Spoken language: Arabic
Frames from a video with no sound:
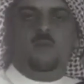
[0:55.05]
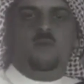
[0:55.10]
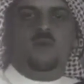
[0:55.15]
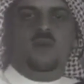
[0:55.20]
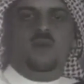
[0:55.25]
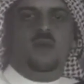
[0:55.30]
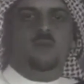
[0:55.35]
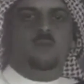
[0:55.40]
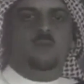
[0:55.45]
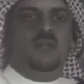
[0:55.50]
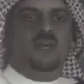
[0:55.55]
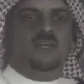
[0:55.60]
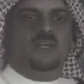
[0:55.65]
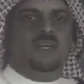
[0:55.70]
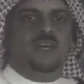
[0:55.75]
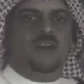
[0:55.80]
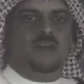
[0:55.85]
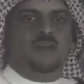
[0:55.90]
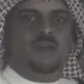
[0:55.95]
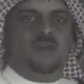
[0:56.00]
يا ابو
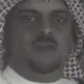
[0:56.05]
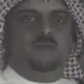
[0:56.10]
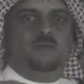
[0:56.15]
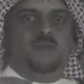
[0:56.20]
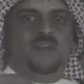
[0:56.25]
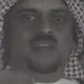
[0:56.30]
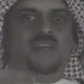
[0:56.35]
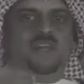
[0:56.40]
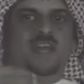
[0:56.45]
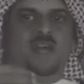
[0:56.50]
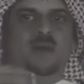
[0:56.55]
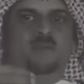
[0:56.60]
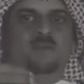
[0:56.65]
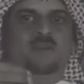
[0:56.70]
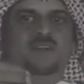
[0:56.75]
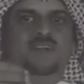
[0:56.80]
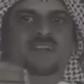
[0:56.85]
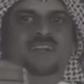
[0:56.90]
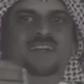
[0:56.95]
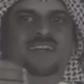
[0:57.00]
قلبي نطهر من
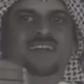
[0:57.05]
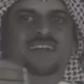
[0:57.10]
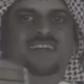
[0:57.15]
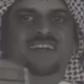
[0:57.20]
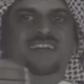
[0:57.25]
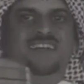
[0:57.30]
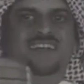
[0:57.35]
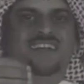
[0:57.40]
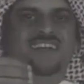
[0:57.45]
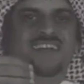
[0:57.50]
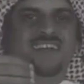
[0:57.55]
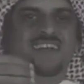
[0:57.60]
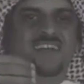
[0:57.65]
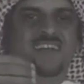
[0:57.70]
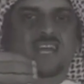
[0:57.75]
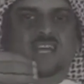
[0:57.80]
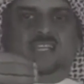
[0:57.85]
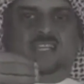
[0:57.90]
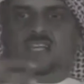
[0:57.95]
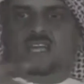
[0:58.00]
ثيابك
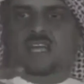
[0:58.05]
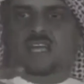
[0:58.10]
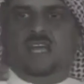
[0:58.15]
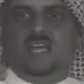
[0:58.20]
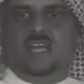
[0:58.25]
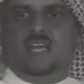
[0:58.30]
اللي